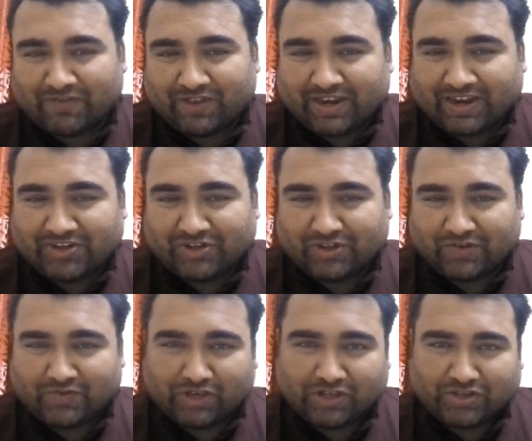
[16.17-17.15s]
वीकेंड जो है
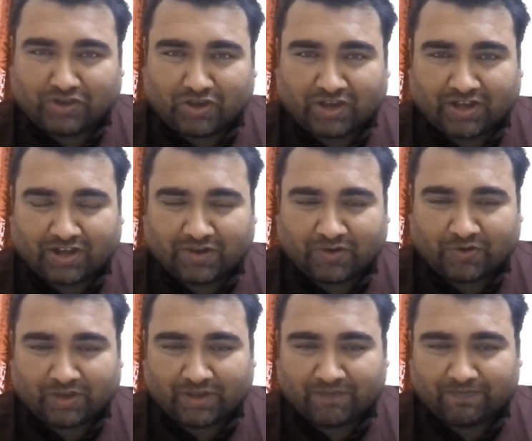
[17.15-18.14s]
वो एंजॉय कर रहे
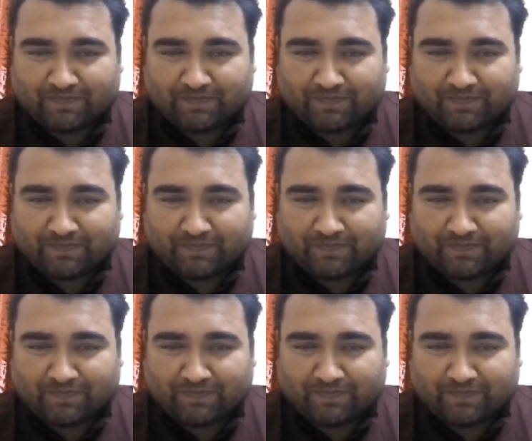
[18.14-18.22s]
होंगे